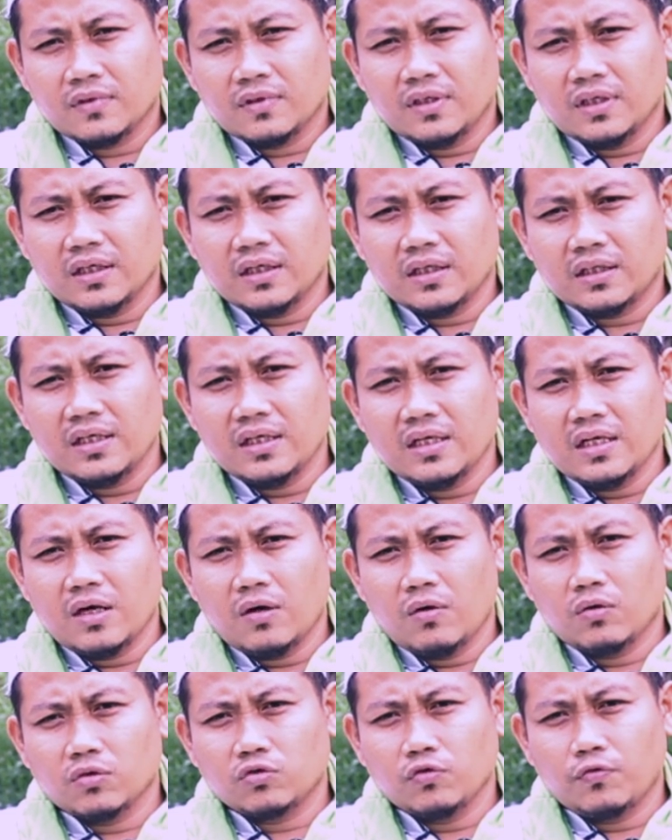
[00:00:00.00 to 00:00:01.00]
Yang
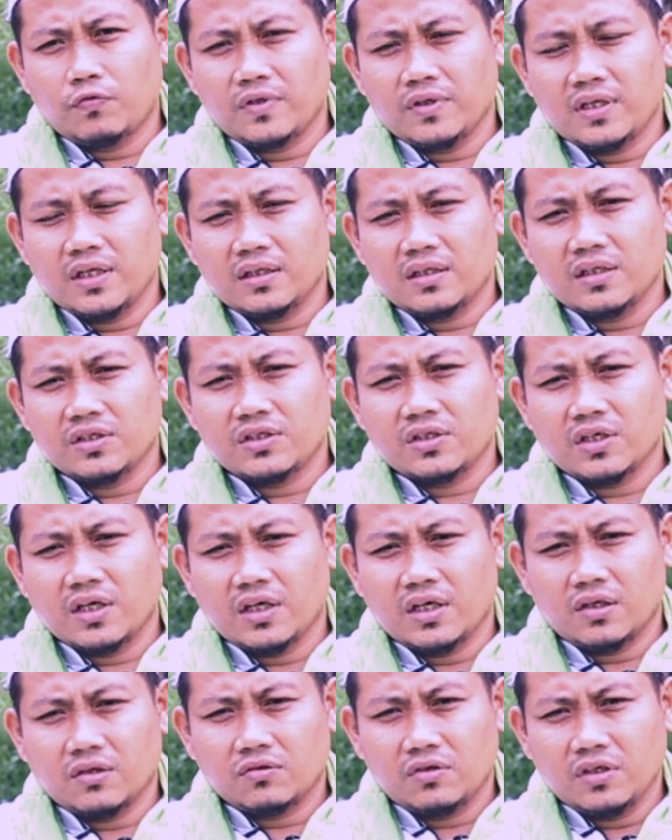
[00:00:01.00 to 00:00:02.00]
ketiga wasufidati
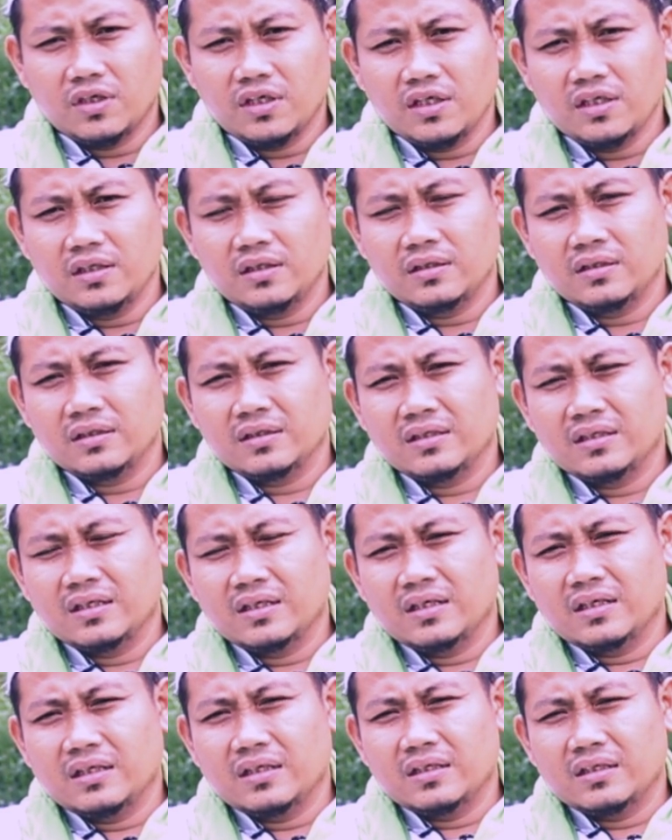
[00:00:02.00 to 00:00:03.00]
syayatin
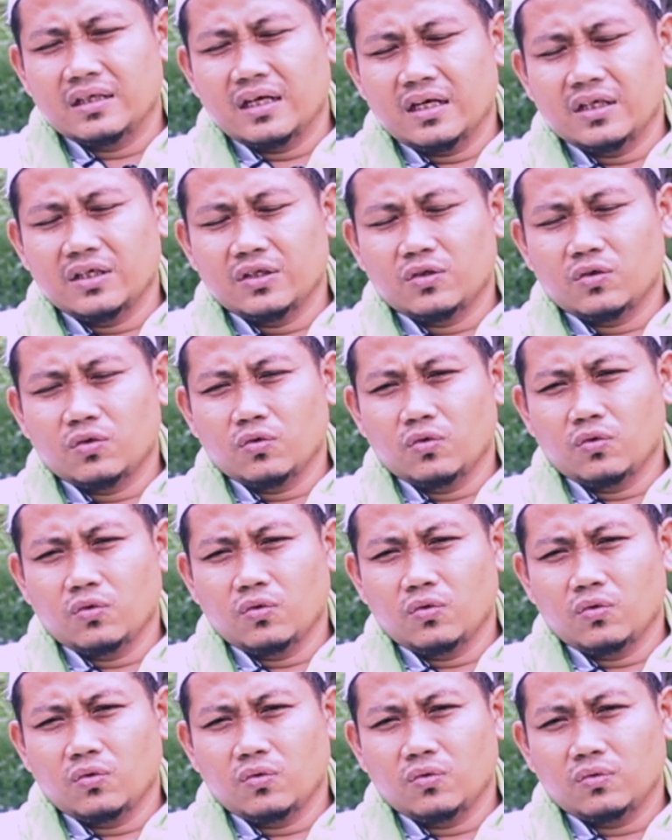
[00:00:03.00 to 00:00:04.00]

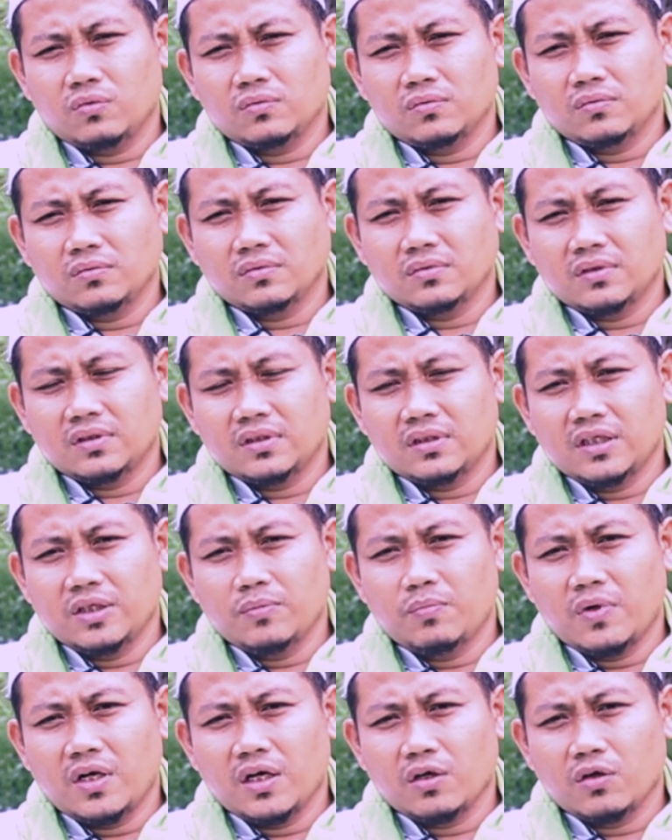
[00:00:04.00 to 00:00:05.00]
yaitu
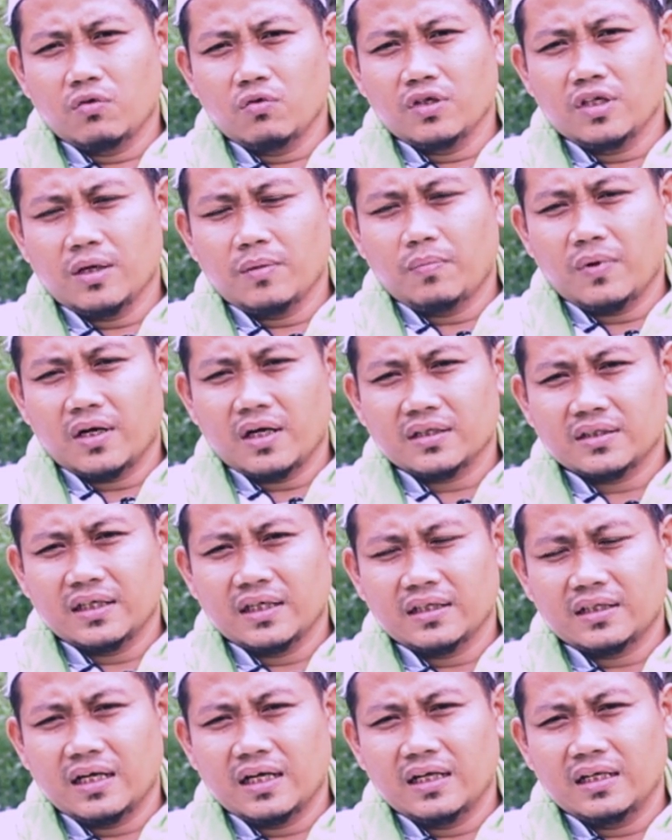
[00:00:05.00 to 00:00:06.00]
dibelenggunya para
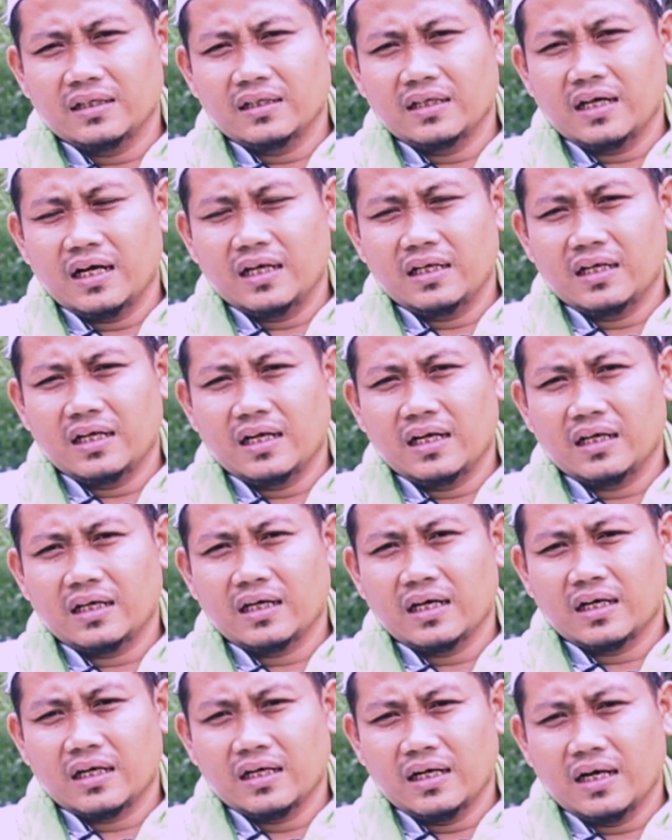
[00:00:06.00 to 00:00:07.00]
setan adalah
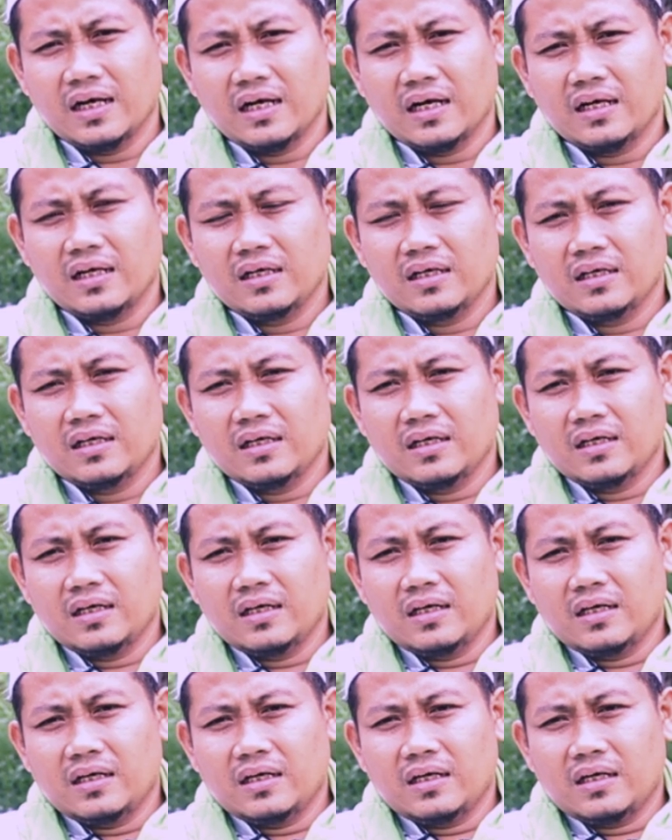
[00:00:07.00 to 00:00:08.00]
karena
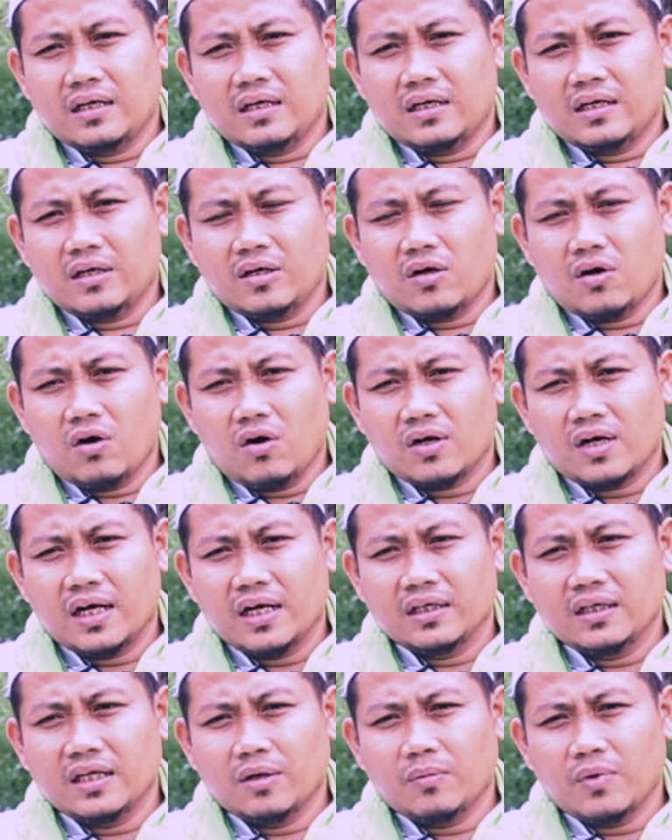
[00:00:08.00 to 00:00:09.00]

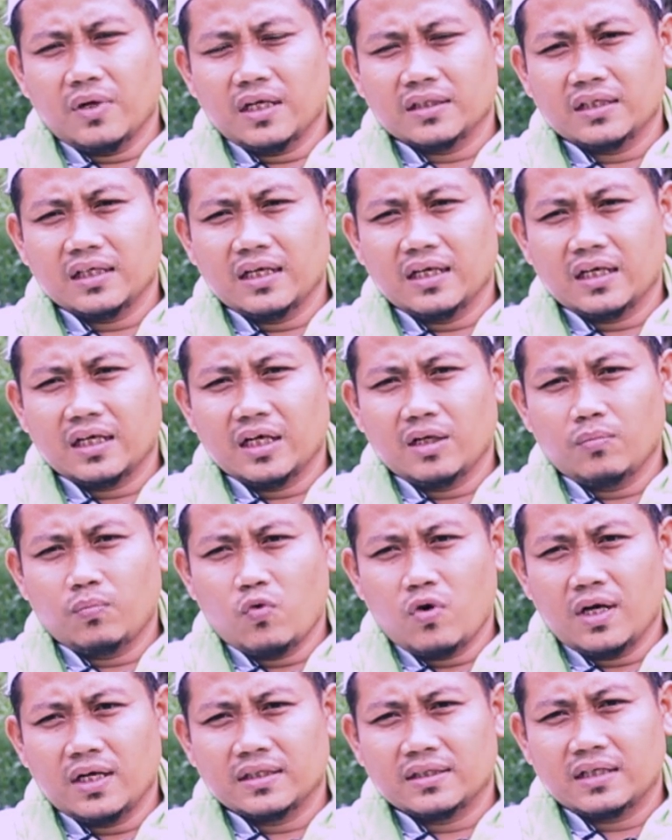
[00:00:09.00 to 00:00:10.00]
Orang yang melaksanakan
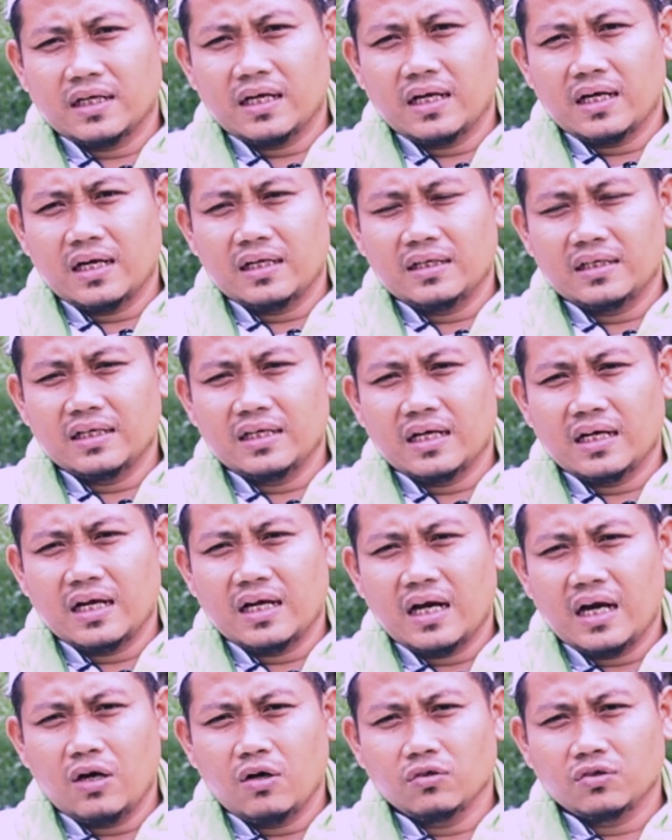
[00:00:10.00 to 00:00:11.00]
puasa dengan
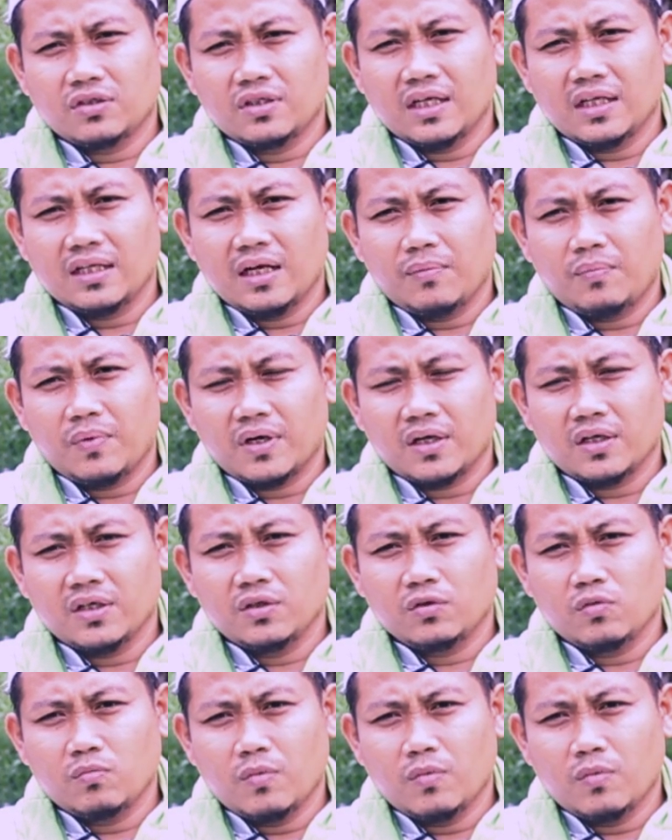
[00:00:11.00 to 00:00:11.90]
haus dan lapar itu